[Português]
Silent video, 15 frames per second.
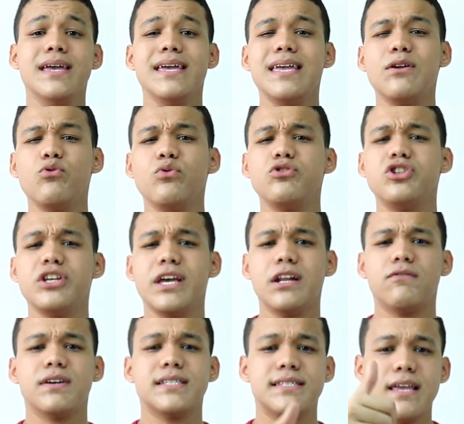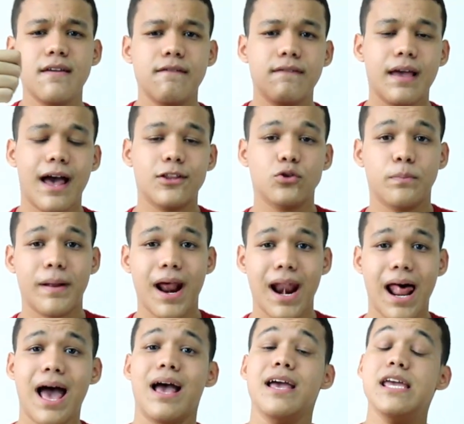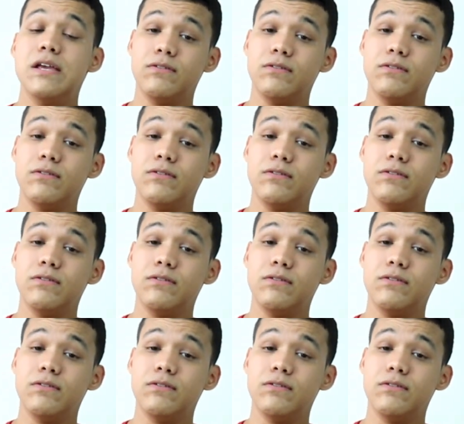e o dinheiro vai ser enviado para lá